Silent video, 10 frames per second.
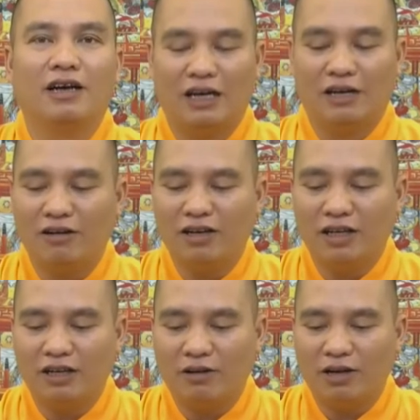hay là có
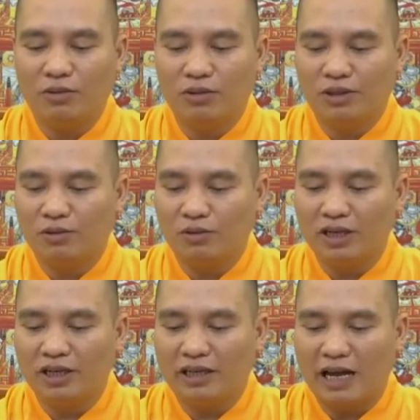người đến nói là ôi giời tụng
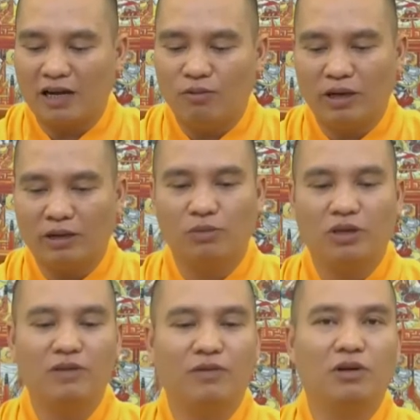kinh địa tạng không bằng
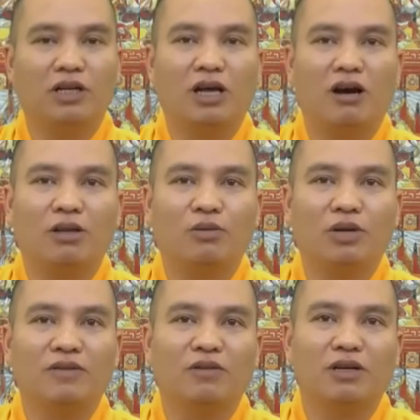tụng kinh vô lượng thọ
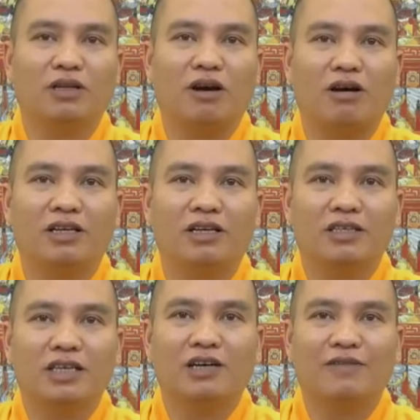tụng kinh vô lượng thọ thì
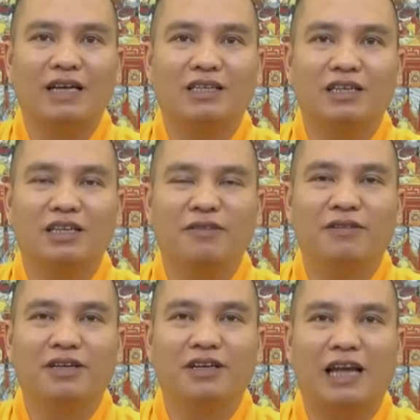sẽ được vãng sinh tây
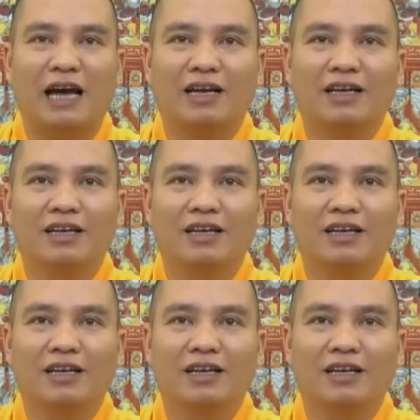phương cực lạc